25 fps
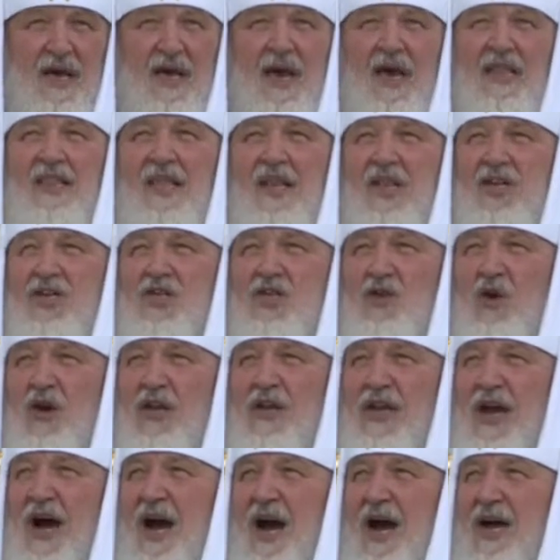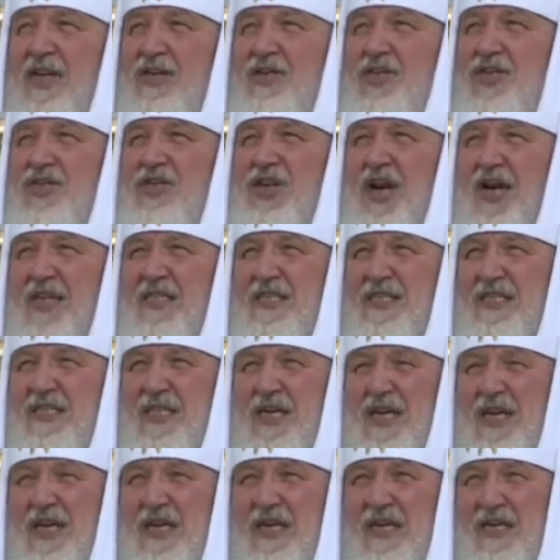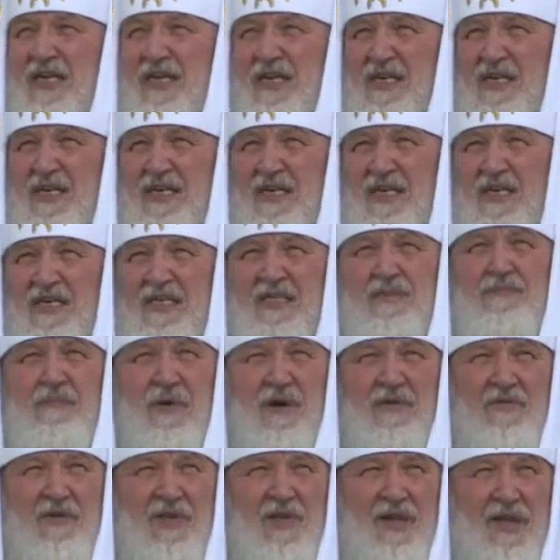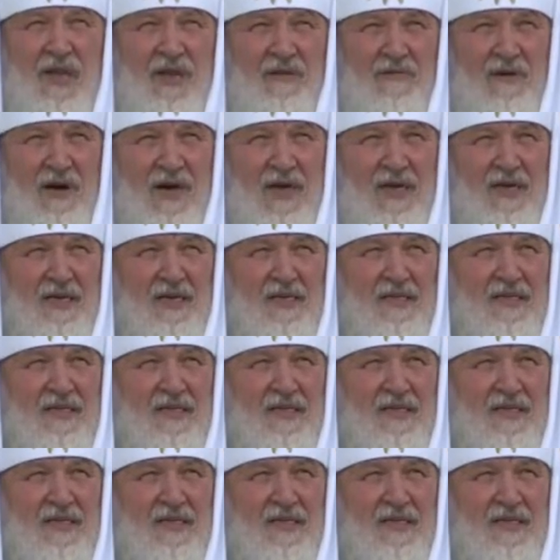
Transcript: Это лишь только отчасти справедливо.